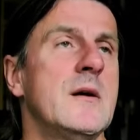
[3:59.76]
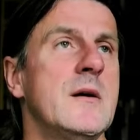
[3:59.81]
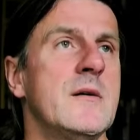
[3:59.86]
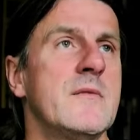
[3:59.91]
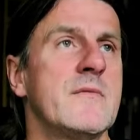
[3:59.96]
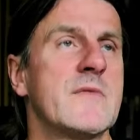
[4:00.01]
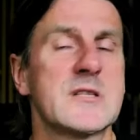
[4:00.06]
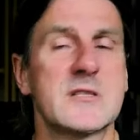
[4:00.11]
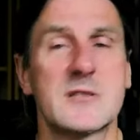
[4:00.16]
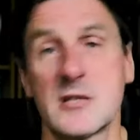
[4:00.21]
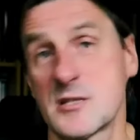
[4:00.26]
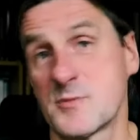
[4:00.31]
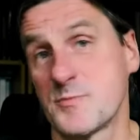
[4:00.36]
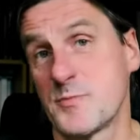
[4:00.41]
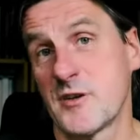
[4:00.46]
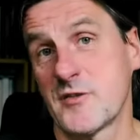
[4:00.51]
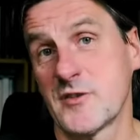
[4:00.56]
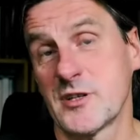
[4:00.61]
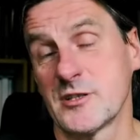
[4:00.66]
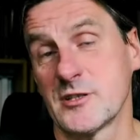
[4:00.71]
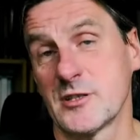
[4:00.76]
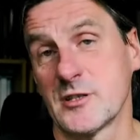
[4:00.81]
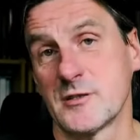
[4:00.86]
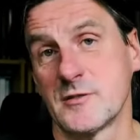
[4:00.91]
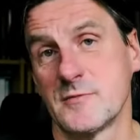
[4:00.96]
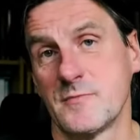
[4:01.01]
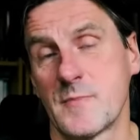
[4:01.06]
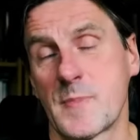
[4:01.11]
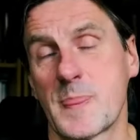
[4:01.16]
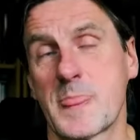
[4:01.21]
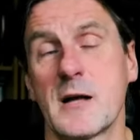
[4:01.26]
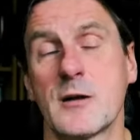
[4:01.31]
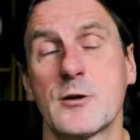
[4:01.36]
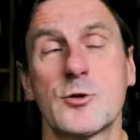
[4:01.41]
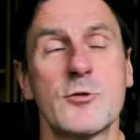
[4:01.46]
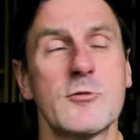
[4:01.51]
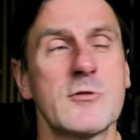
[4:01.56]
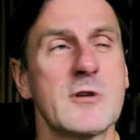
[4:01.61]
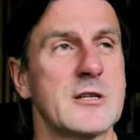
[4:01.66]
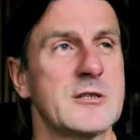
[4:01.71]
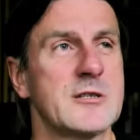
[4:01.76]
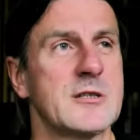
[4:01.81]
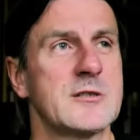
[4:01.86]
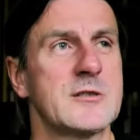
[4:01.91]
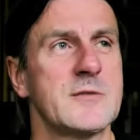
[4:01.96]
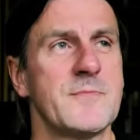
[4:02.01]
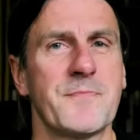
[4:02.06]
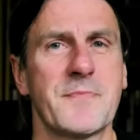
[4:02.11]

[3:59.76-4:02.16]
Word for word: Więc to jest pierwsza rzecz. Druga rzecz.